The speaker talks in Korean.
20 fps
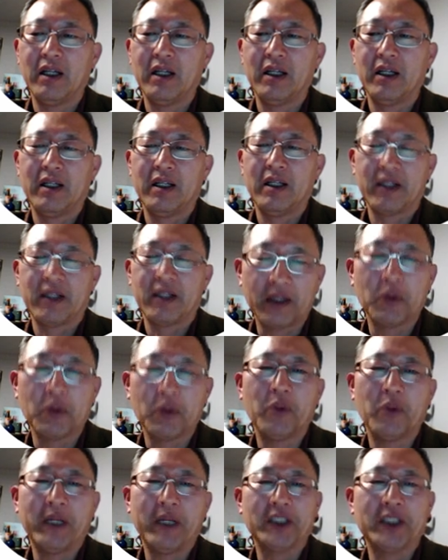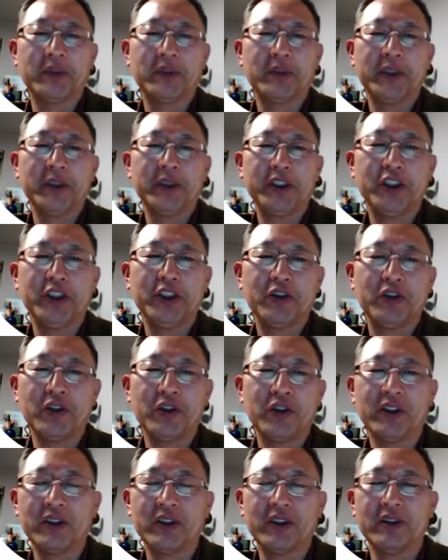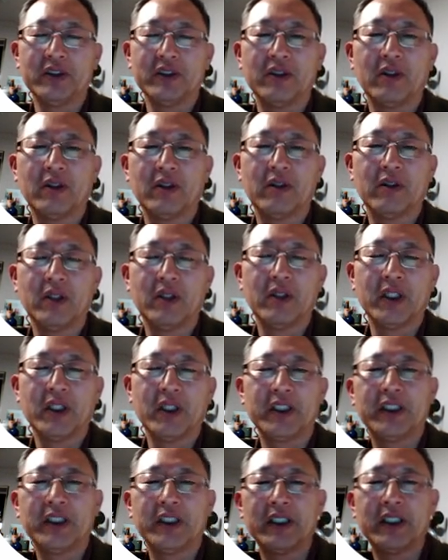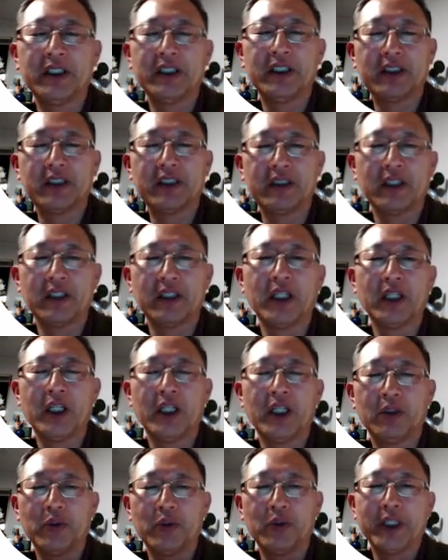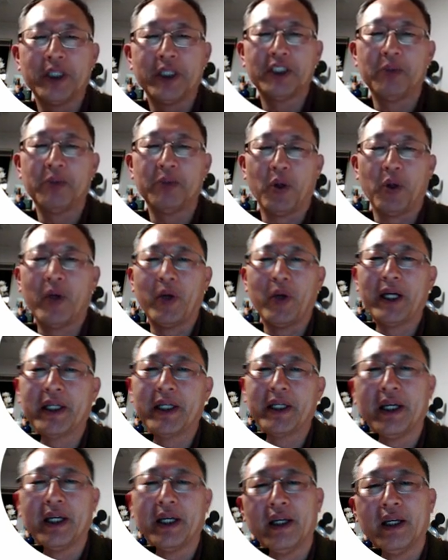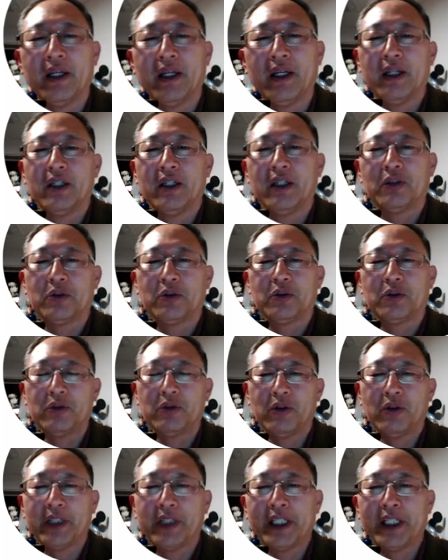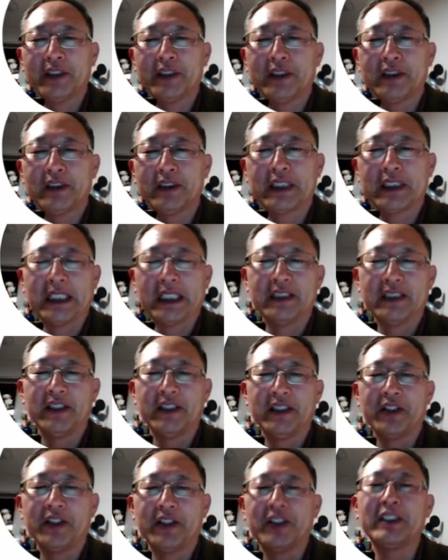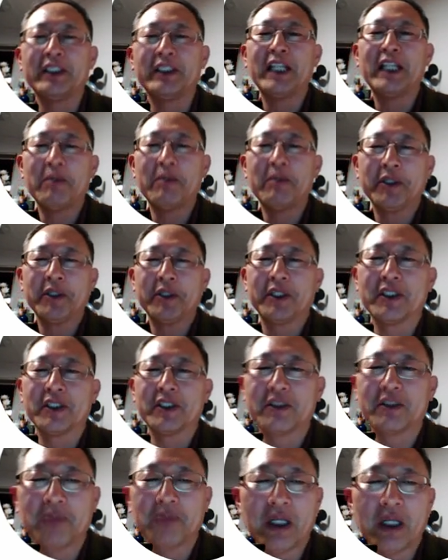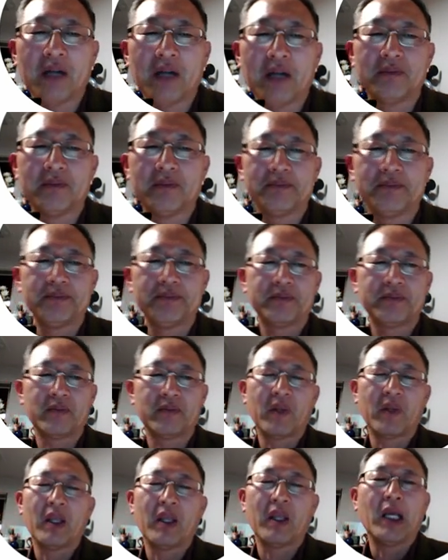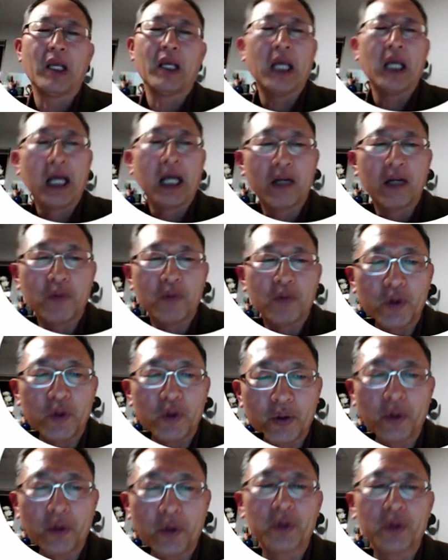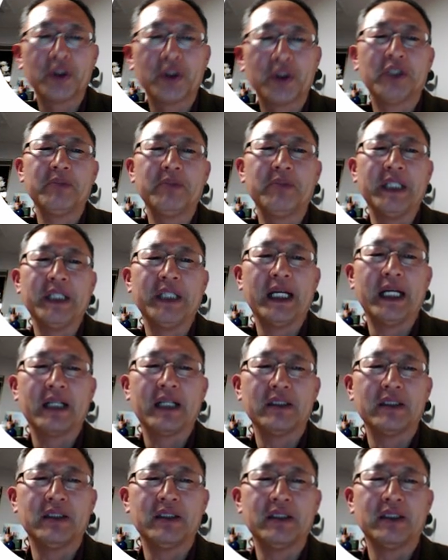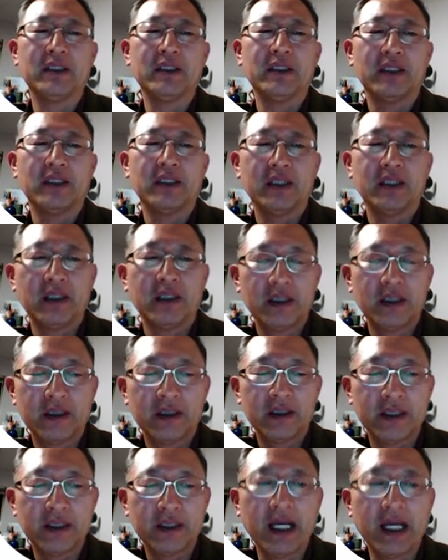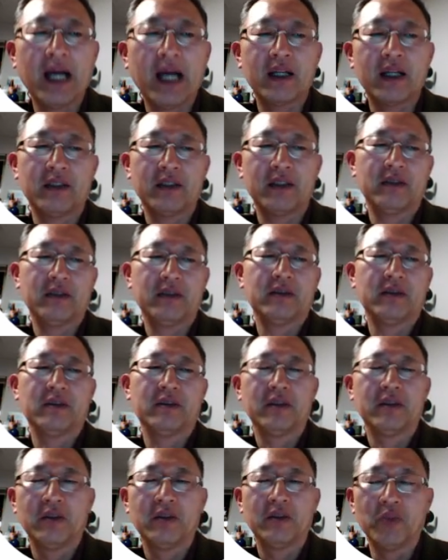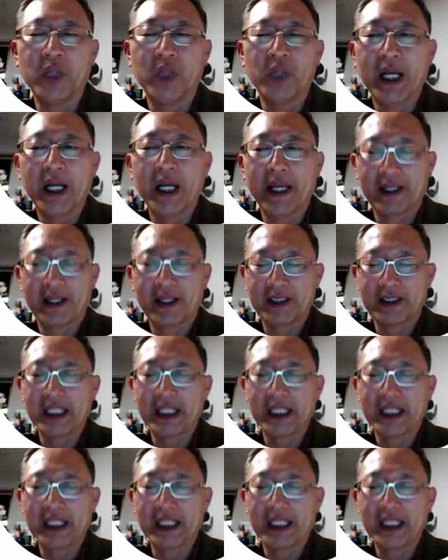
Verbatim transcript: 라고 말씀을 드릴 수 있는 거죠. 그러니까 여기서 이제 두 가지가 묘하게 충돌되는 것 같은데 정리하면 그렇습니다. 학문으로서 미학은 서양 문화에서 싹이